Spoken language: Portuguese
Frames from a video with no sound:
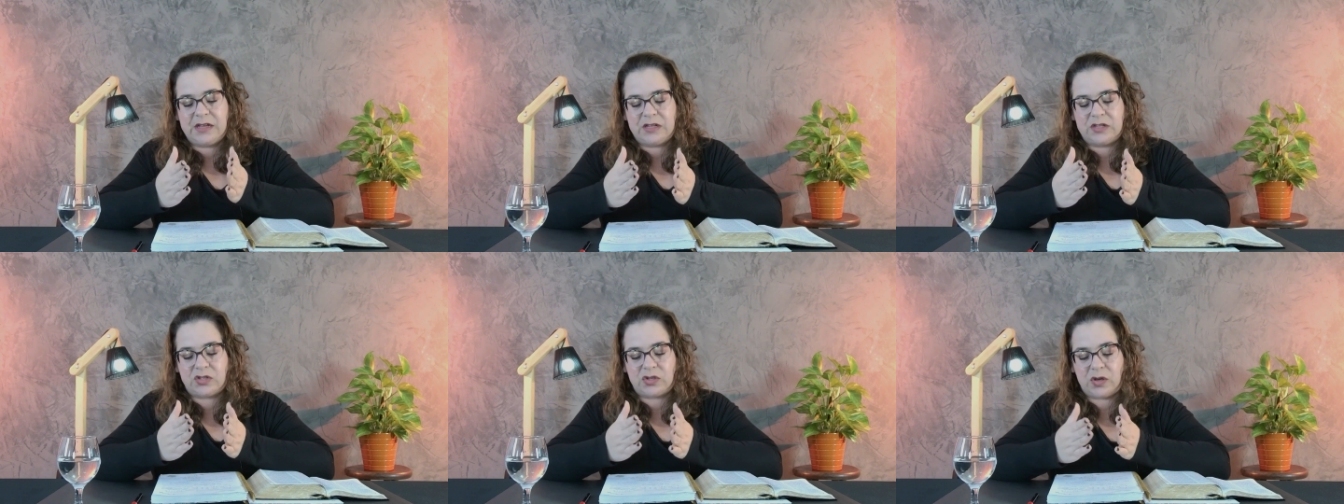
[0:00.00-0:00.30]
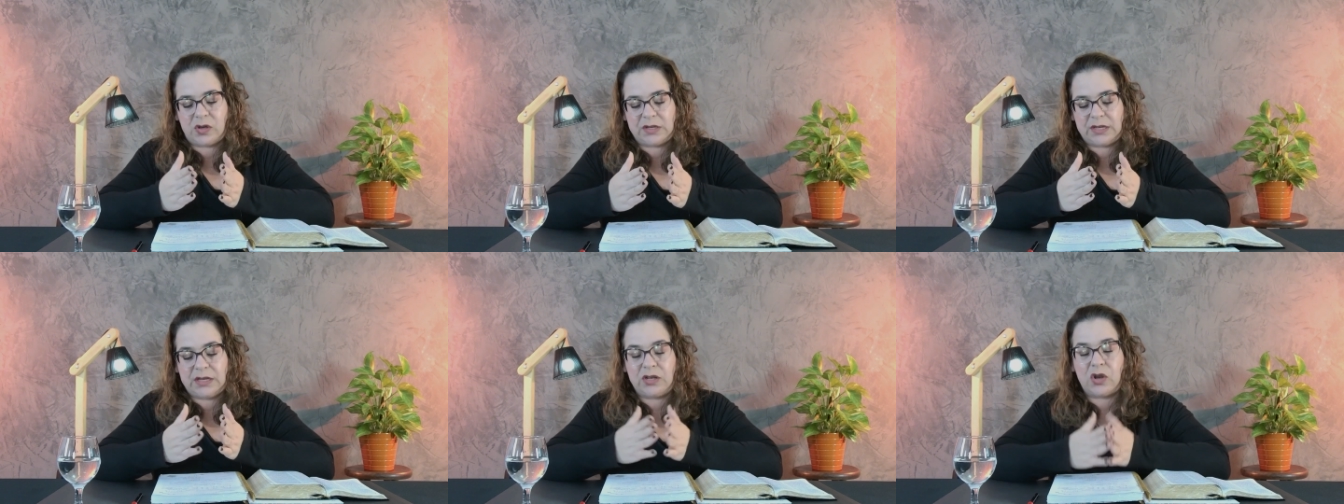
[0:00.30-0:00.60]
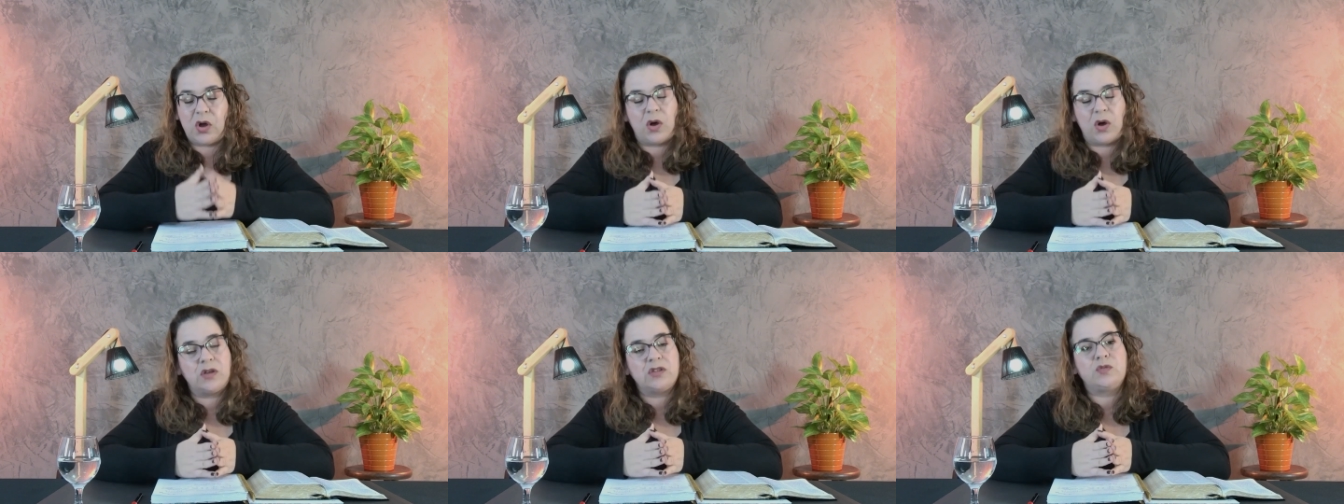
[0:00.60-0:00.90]
Só que
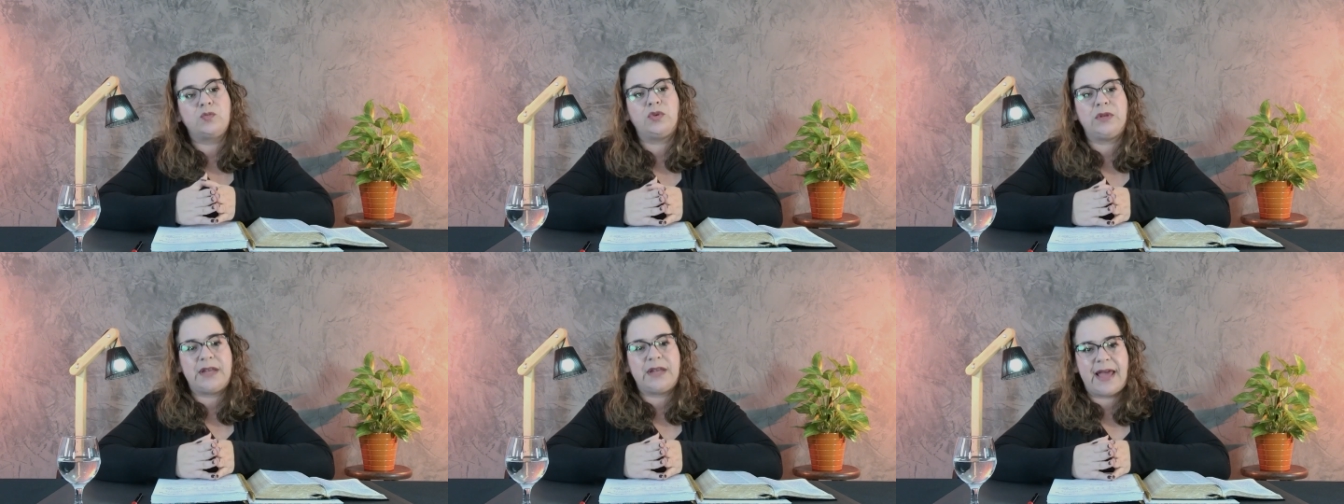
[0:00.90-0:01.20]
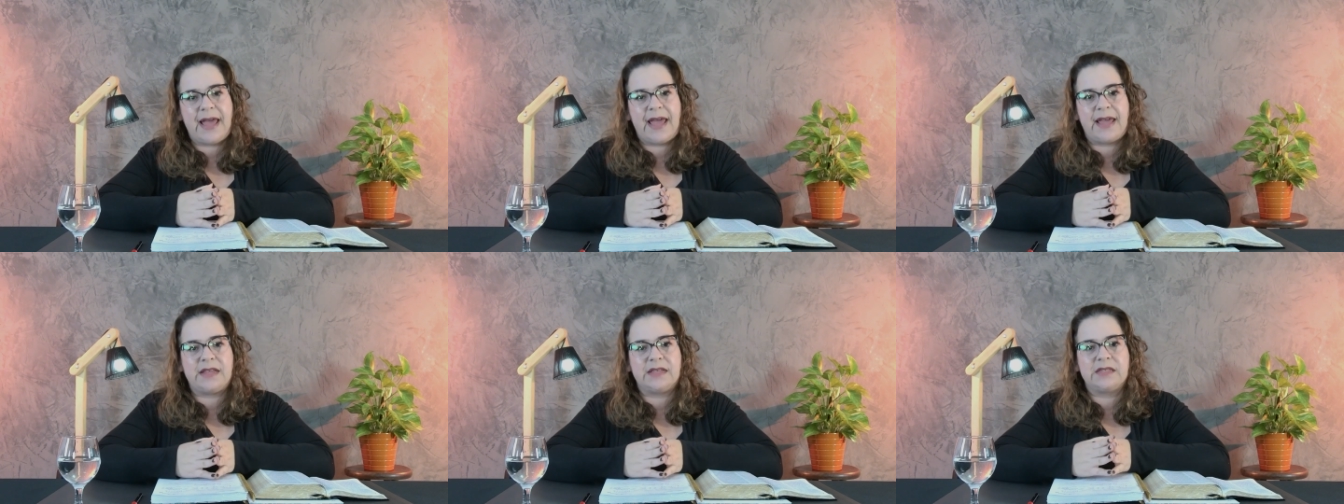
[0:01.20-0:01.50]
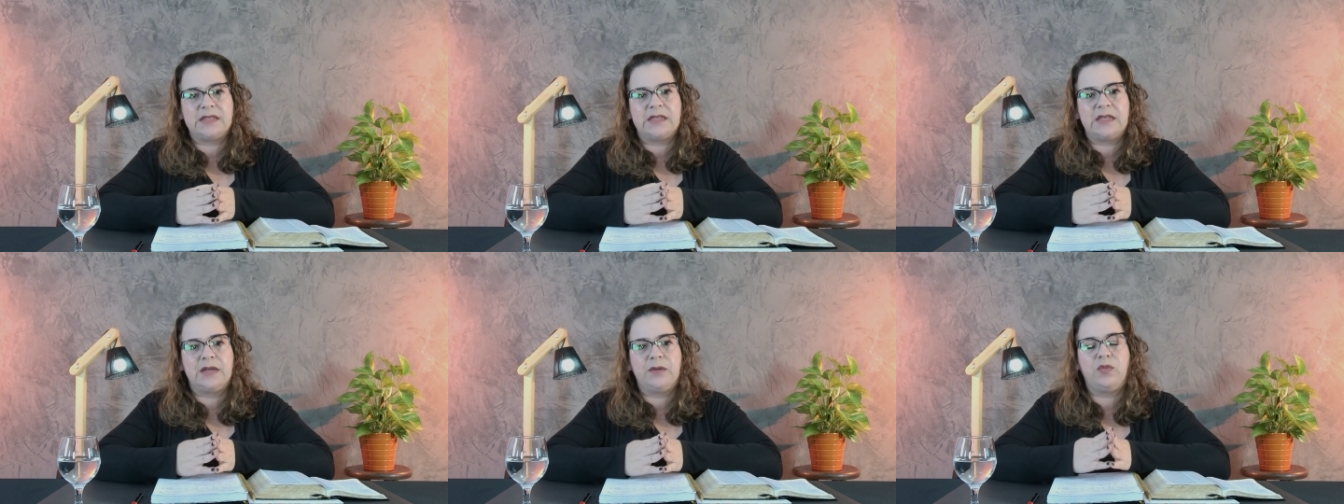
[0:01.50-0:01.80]
nós
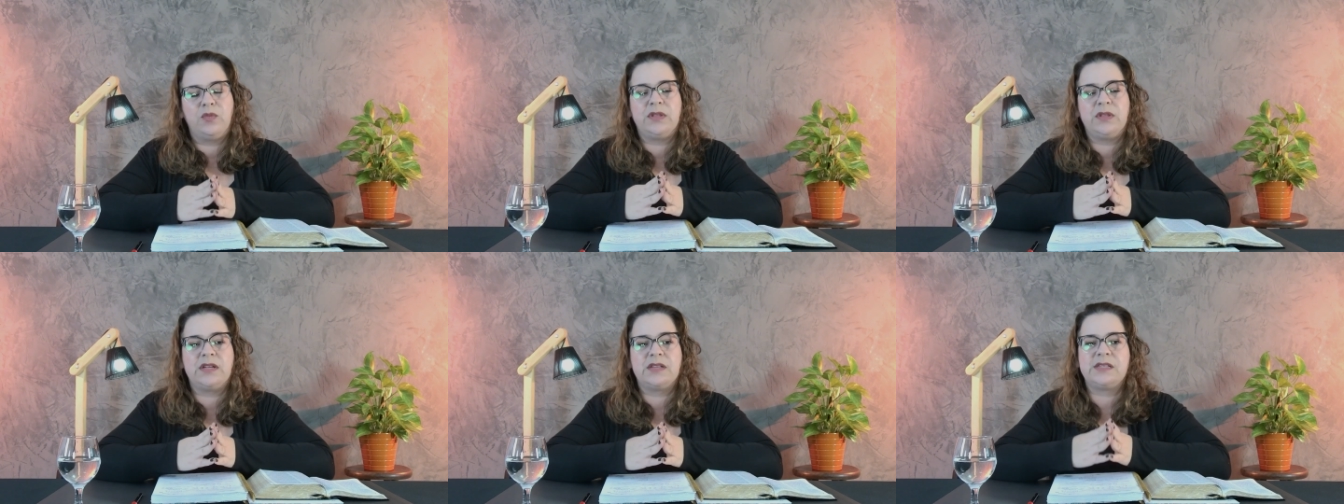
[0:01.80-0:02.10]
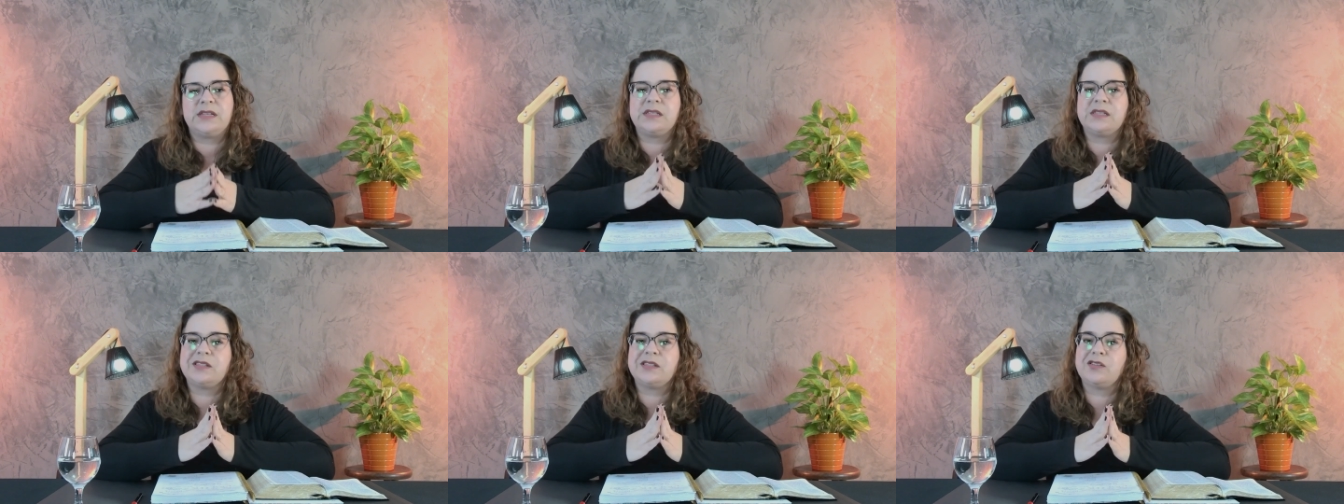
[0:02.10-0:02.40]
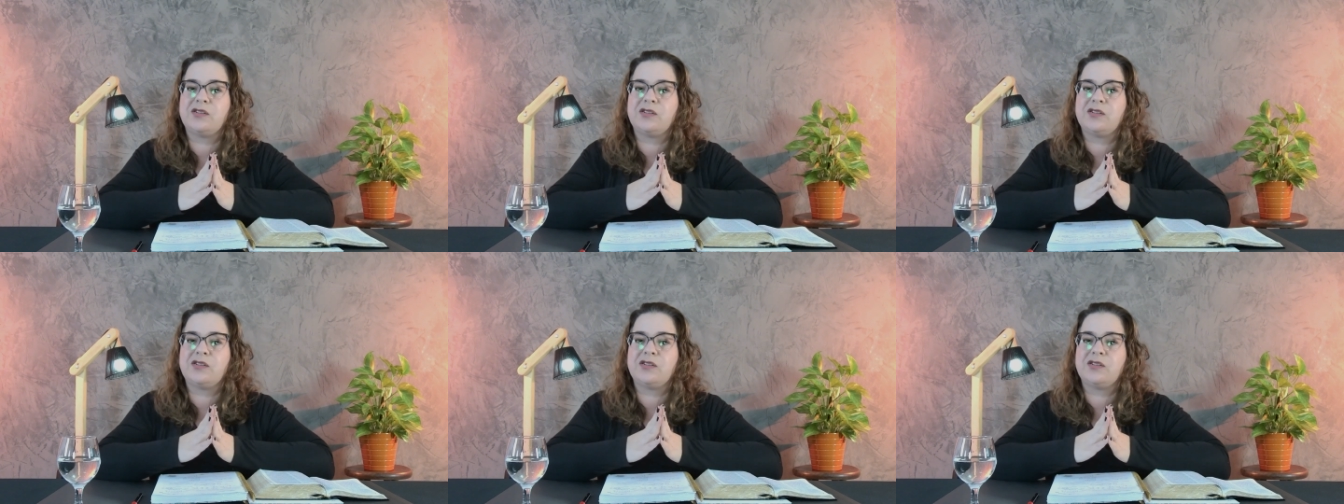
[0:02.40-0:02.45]
mulheres, muitas vezes